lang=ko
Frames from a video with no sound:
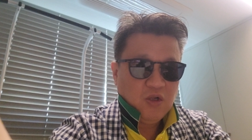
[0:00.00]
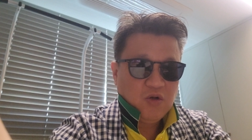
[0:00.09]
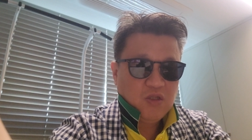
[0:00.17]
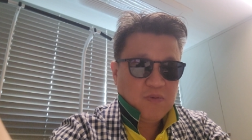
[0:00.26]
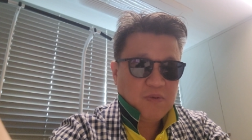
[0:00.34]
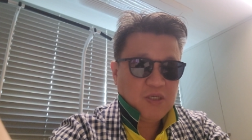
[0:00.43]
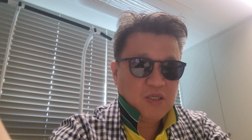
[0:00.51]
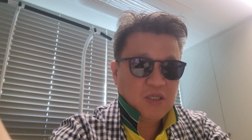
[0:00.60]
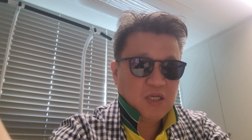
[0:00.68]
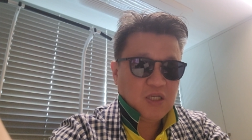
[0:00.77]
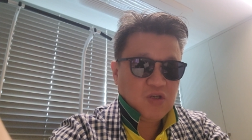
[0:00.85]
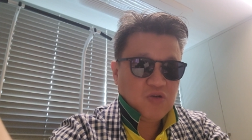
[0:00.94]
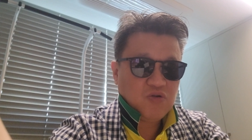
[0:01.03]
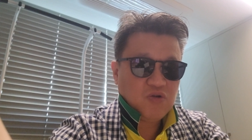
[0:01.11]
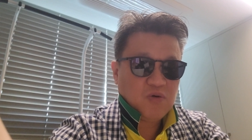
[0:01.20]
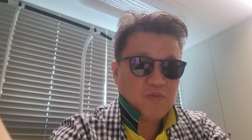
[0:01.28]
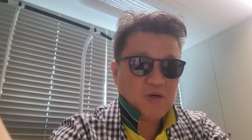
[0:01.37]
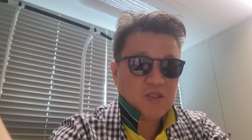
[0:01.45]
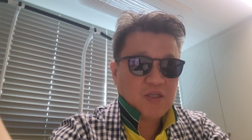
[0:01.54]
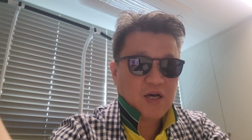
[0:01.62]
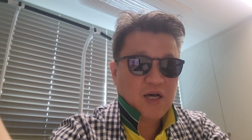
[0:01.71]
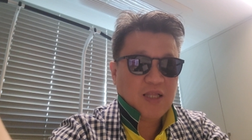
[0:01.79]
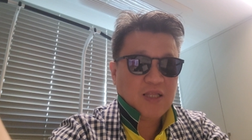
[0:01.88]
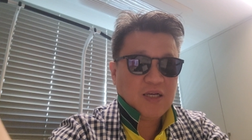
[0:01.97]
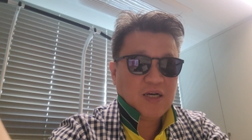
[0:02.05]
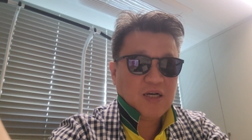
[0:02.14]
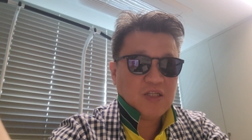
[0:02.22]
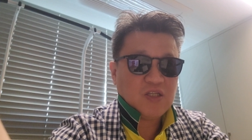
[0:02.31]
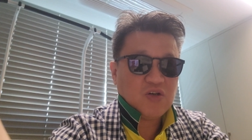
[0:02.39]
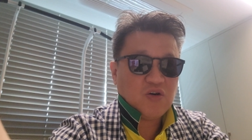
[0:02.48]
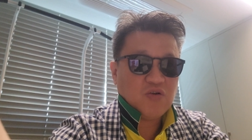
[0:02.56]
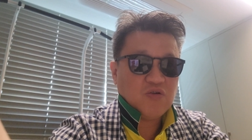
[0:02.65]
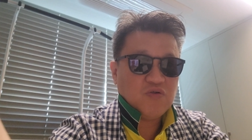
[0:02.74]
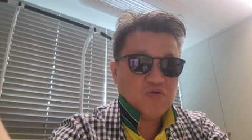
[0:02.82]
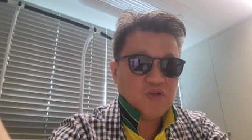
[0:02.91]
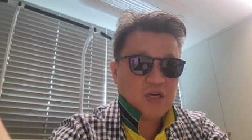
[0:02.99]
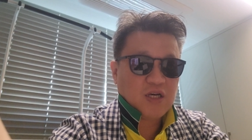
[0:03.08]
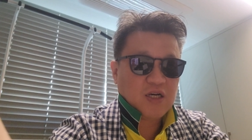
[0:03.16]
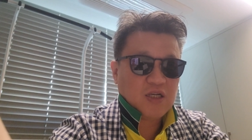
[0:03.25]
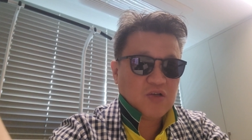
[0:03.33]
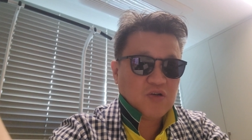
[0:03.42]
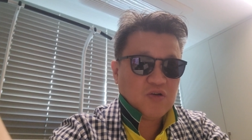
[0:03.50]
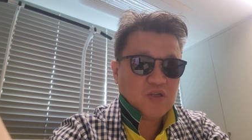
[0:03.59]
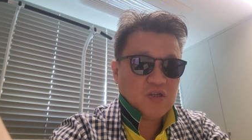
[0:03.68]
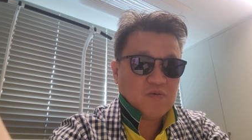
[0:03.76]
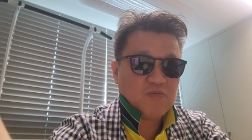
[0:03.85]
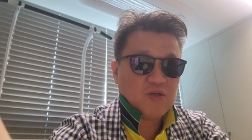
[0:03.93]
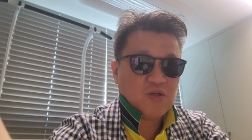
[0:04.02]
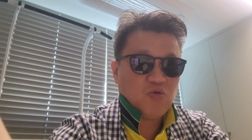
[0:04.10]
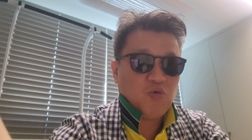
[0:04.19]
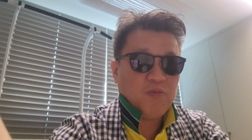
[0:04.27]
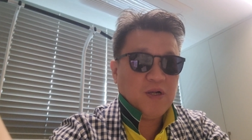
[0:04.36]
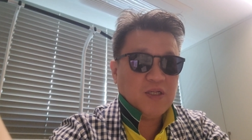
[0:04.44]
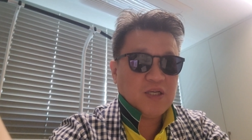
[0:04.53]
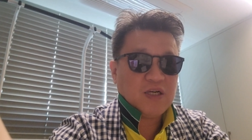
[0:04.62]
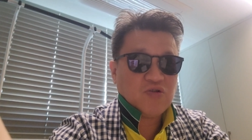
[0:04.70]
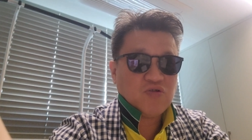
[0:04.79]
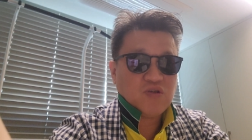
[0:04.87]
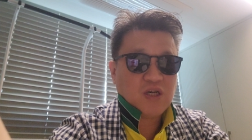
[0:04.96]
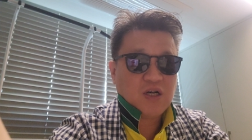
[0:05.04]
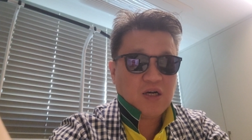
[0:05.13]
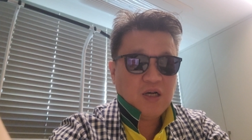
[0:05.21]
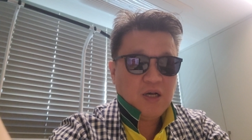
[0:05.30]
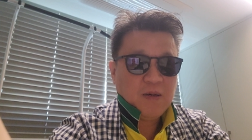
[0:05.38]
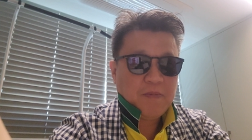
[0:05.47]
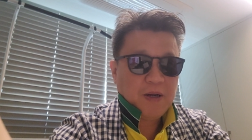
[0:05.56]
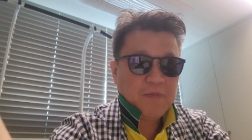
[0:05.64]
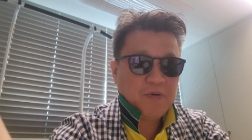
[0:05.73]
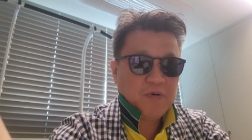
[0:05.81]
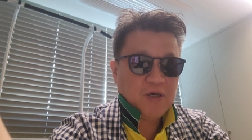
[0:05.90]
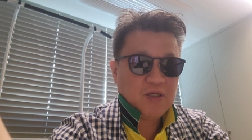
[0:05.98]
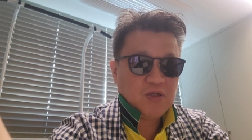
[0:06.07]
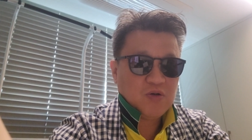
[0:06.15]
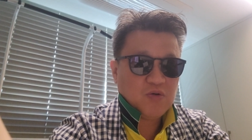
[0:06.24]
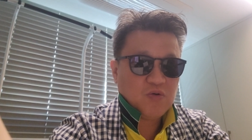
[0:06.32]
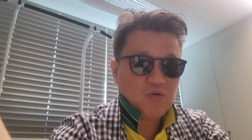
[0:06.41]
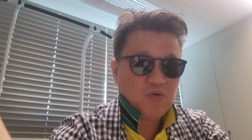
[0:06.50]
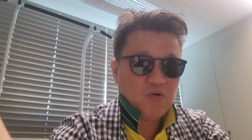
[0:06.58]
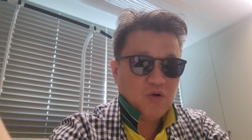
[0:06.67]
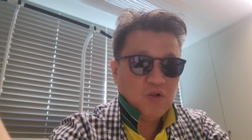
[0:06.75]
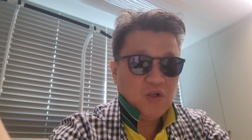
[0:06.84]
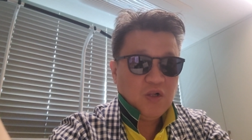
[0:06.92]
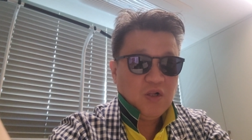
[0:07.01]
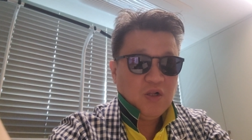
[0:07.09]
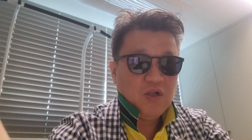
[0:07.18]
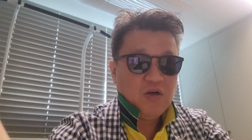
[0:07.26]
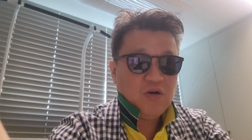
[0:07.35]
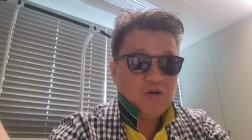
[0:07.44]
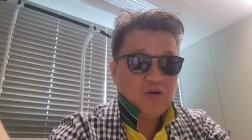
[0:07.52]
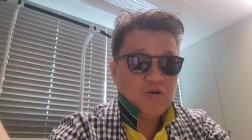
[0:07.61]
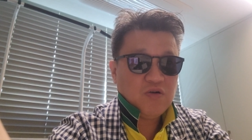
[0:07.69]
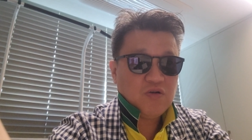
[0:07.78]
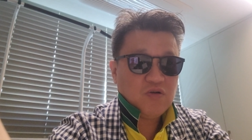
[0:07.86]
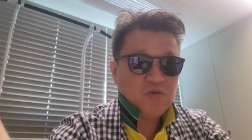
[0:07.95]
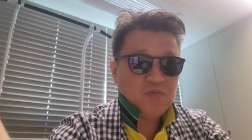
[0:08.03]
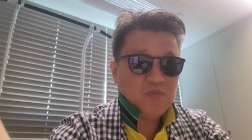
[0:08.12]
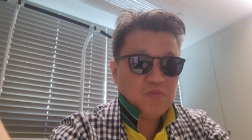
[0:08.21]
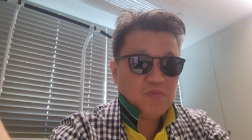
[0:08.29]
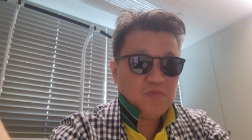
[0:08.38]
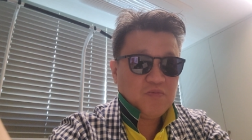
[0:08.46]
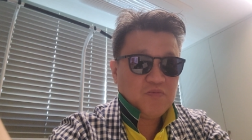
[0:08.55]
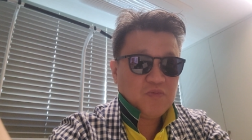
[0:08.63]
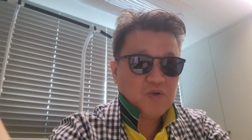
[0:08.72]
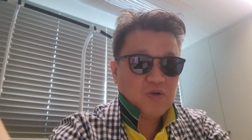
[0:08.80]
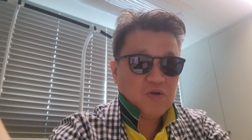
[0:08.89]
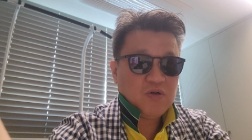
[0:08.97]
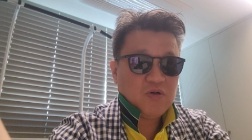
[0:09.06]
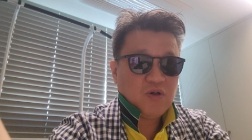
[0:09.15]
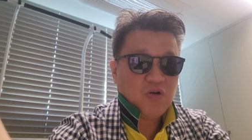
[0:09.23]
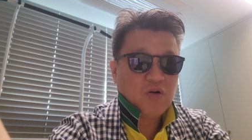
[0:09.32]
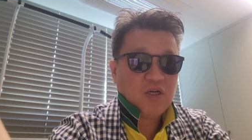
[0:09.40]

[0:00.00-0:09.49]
그다음에 시사 이슈로 넘어가서 한강 이제 여류 작가죠. 지금 이제 노벨상 수상 발표가 있었고 어 좀 그 여러